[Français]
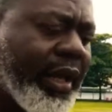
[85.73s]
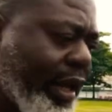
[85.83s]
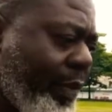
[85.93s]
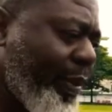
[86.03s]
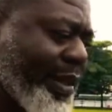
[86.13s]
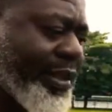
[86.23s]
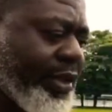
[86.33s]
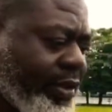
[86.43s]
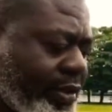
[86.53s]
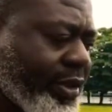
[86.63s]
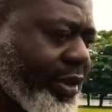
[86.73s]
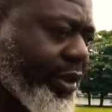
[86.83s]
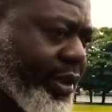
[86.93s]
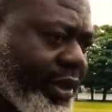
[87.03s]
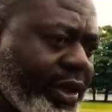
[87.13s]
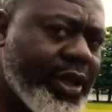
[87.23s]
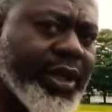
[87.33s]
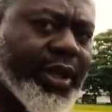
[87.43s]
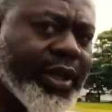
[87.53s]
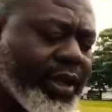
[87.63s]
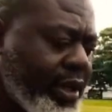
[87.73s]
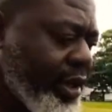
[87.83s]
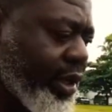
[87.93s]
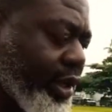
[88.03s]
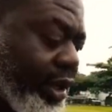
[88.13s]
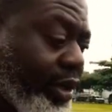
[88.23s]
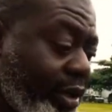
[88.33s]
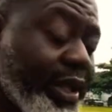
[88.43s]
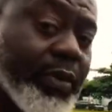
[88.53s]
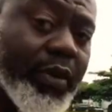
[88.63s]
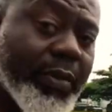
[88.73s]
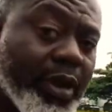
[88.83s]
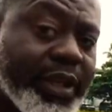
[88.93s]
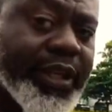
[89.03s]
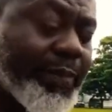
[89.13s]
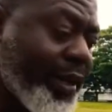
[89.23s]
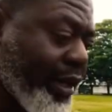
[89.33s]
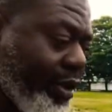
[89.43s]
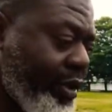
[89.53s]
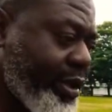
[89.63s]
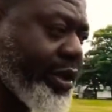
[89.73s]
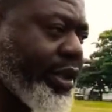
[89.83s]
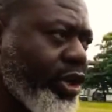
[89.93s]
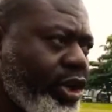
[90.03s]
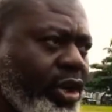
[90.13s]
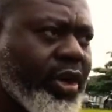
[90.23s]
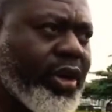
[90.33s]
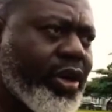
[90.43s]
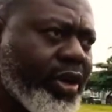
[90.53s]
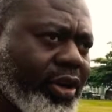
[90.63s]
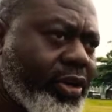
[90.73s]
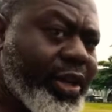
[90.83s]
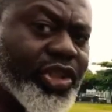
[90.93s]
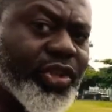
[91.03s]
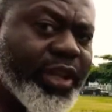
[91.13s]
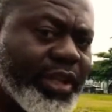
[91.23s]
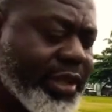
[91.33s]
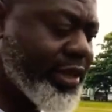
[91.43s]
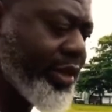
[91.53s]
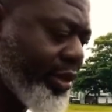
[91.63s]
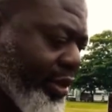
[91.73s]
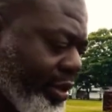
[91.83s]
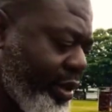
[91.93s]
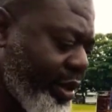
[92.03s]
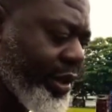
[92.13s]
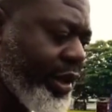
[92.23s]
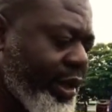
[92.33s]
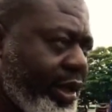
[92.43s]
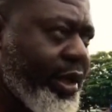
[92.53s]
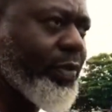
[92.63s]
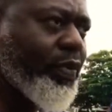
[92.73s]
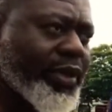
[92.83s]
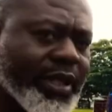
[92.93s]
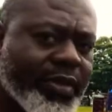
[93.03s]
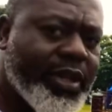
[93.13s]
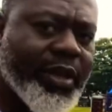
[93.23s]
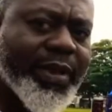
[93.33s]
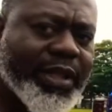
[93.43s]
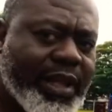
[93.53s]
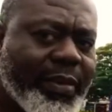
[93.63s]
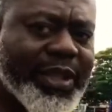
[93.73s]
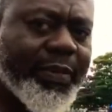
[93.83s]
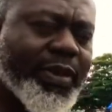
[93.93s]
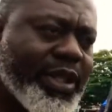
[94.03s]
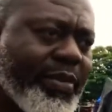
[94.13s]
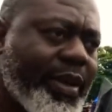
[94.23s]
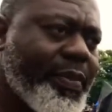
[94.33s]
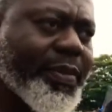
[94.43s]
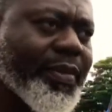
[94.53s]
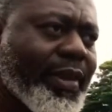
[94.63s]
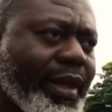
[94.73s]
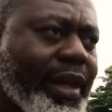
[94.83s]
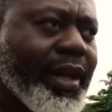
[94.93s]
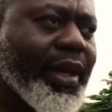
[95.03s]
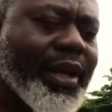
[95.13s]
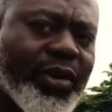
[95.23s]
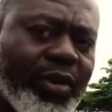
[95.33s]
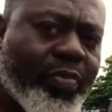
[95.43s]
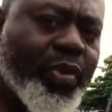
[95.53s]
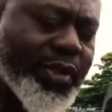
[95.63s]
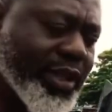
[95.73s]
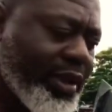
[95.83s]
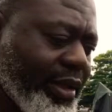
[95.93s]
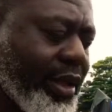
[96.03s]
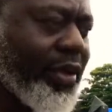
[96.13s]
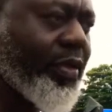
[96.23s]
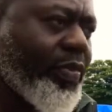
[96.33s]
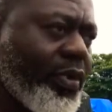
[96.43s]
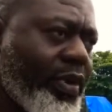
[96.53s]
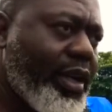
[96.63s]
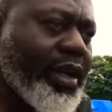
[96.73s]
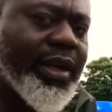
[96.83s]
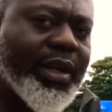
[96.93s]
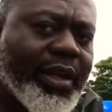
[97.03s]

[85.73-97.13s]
l'impatience, le manque d'expérience, euh, de la jeunesse euh, qui pousse à se dire mais tiens, mais c'est possible. Et alors on peut oser, alors on peut euh,